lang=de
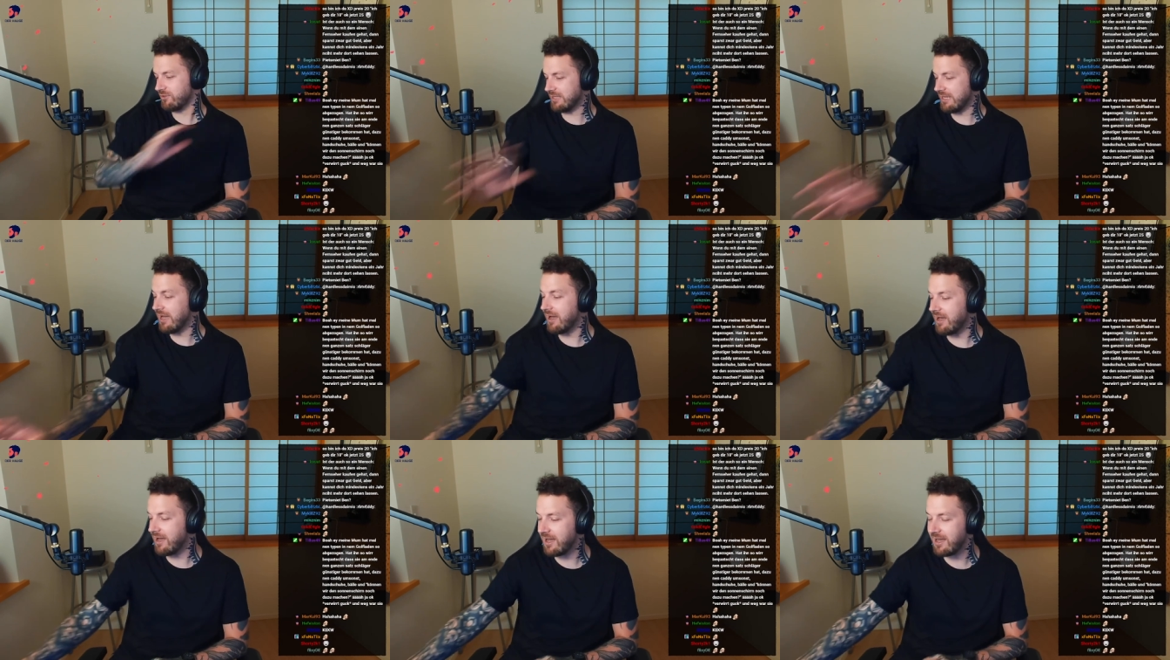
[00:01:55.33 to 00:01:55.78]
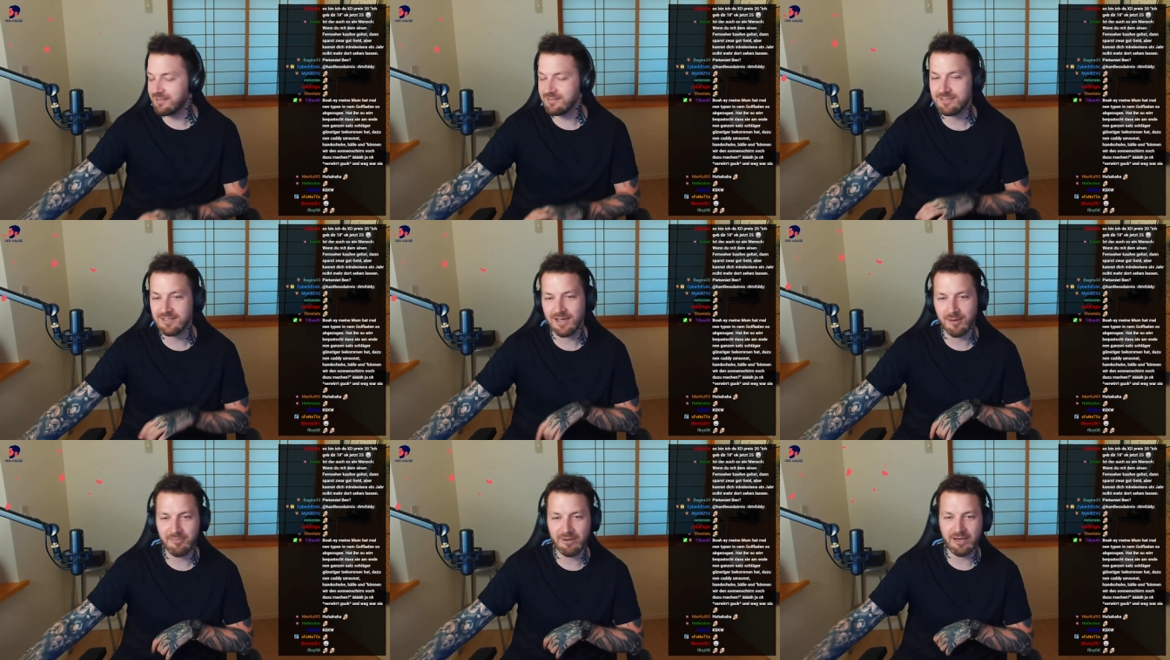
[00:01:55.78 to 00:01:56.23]
So, ja,
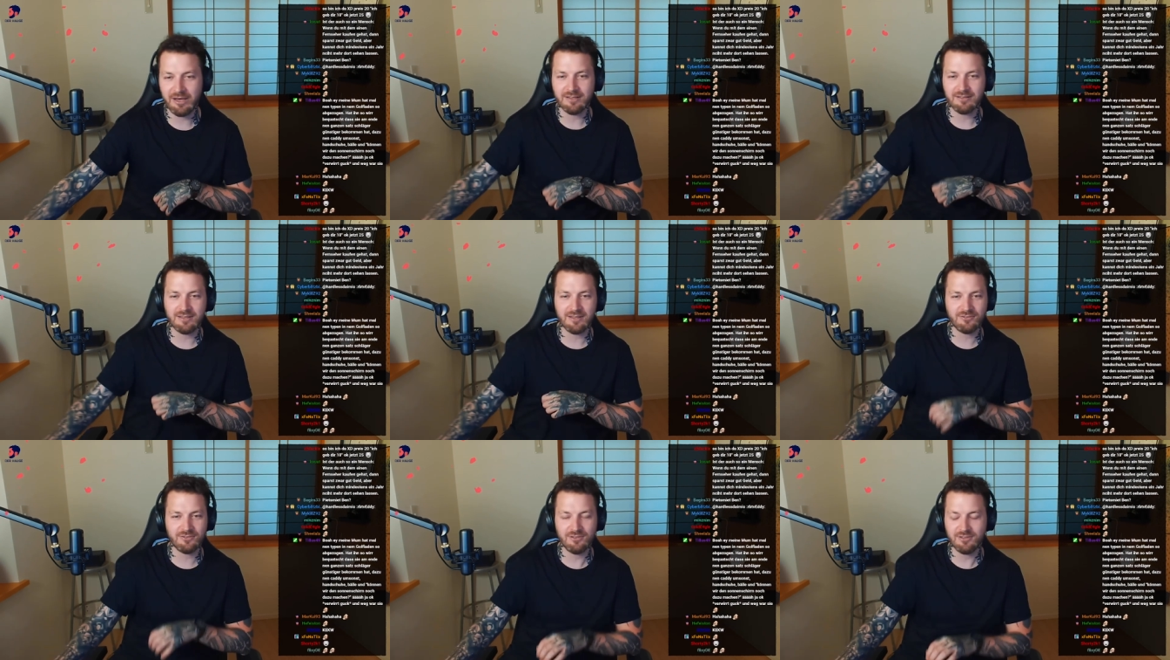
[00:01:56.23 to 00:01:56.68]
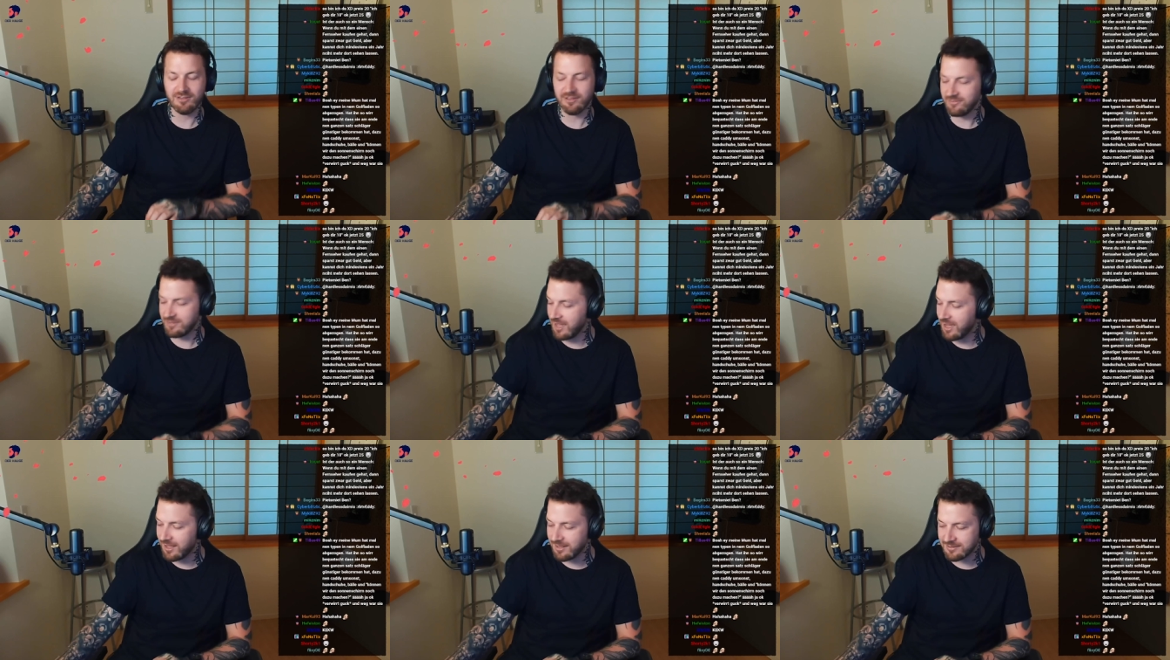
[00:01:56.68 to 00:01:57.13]
hat die Kamera das und
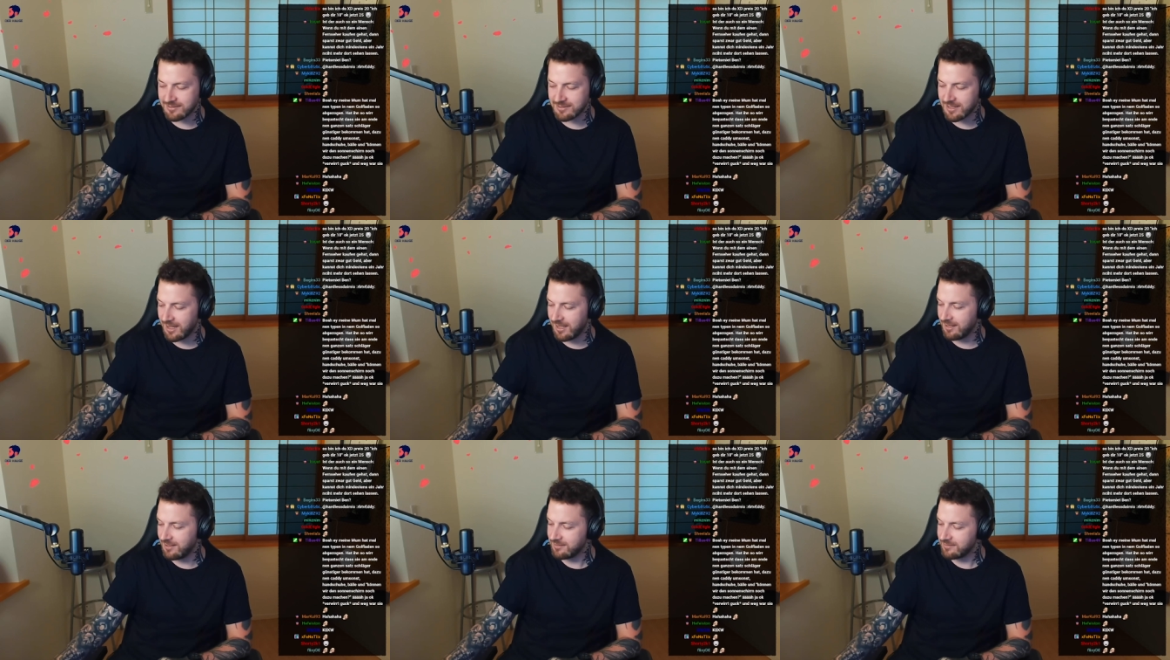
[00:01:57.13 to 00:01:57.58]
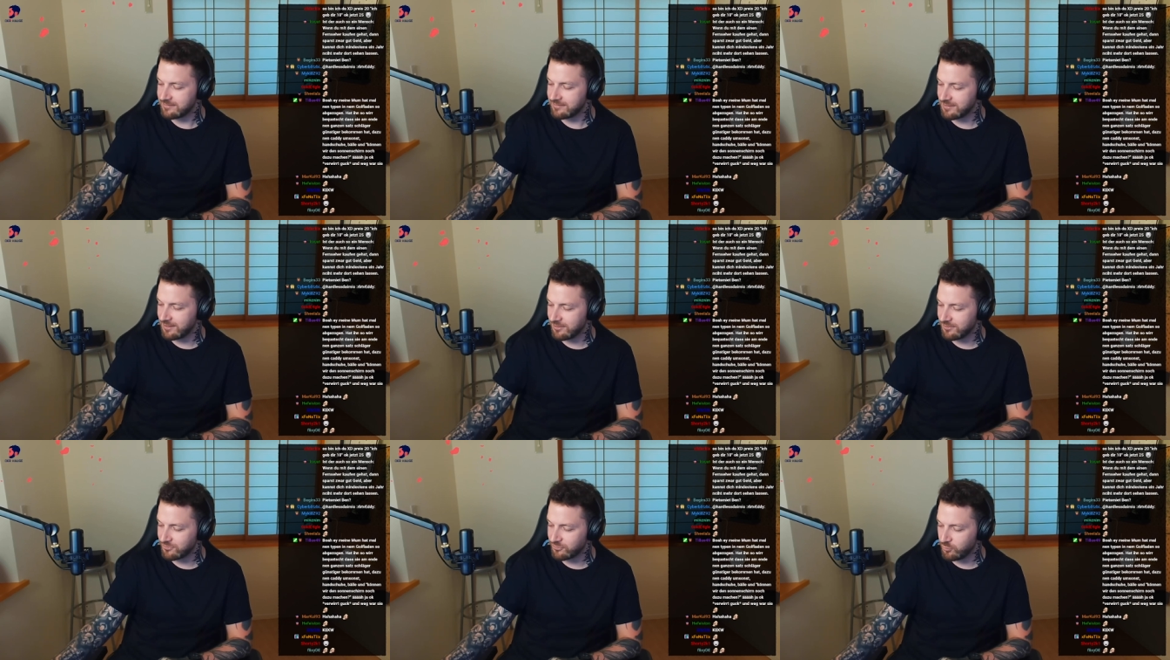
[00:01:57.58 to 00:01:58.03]
das, ja, hat die
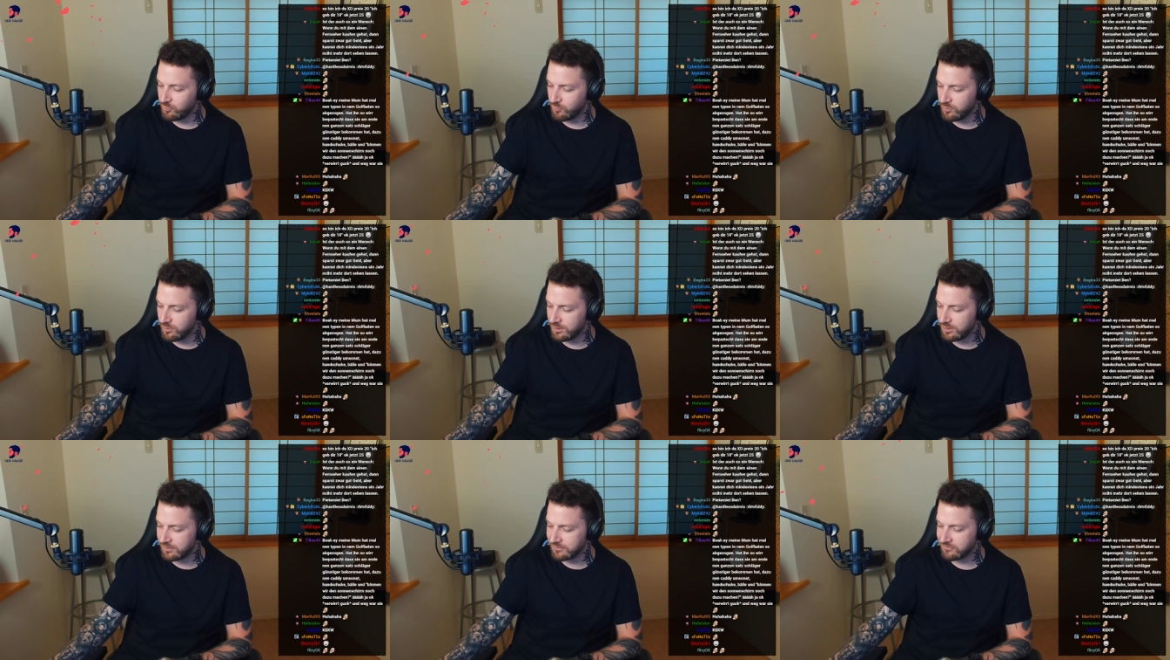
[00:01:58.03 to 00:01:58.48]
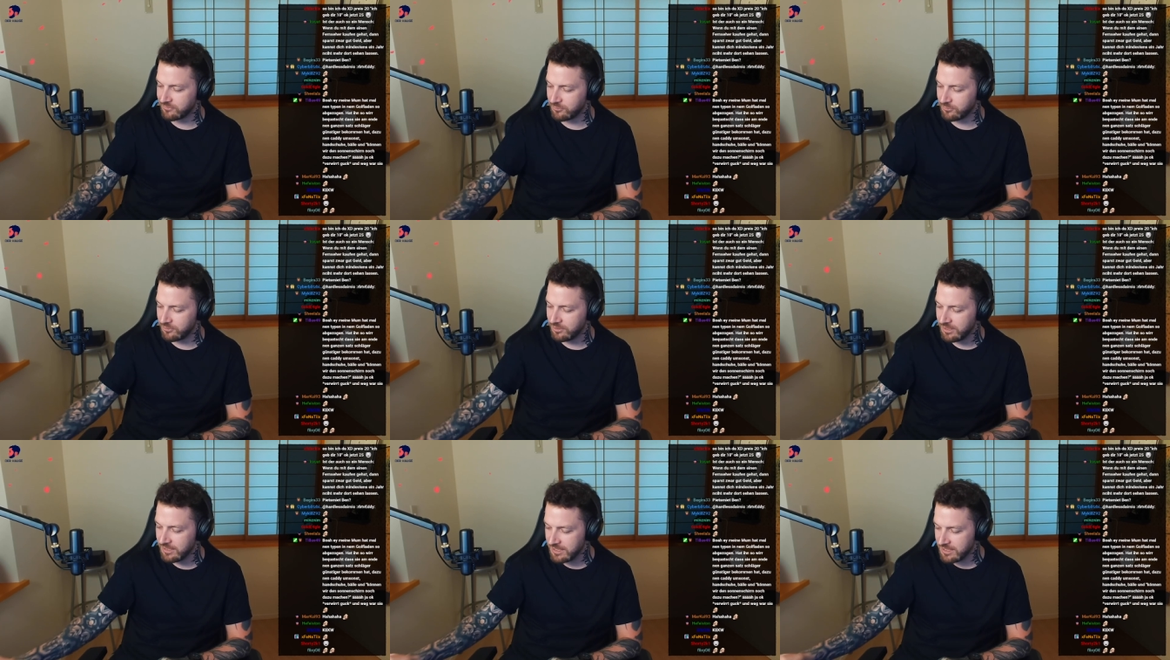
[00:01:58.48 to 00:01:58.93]
alles, alles cool und
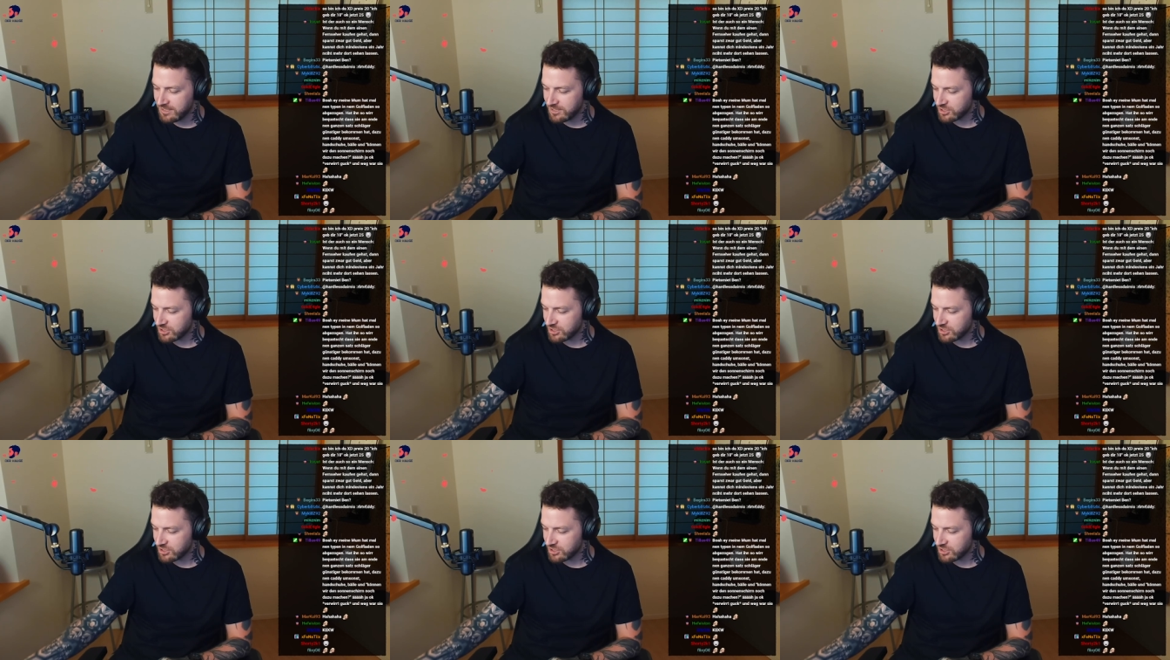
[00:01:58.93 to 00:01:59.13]
so.